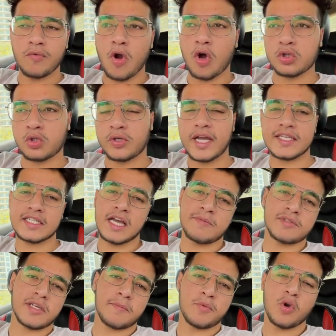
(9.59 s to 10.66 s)
ब्लॉग तो कैसे आप
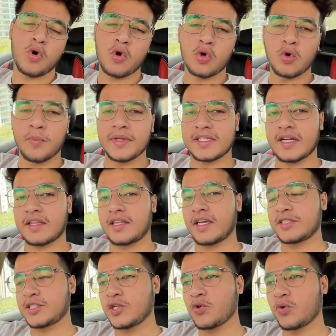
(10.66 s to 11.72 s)
सब लोग उम्मीद करते हैं
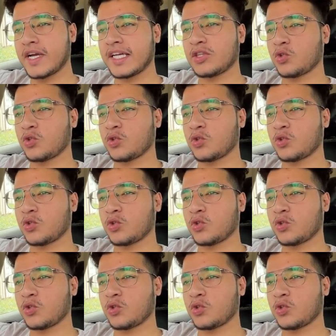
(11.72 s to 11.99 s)
अच्छे होंगे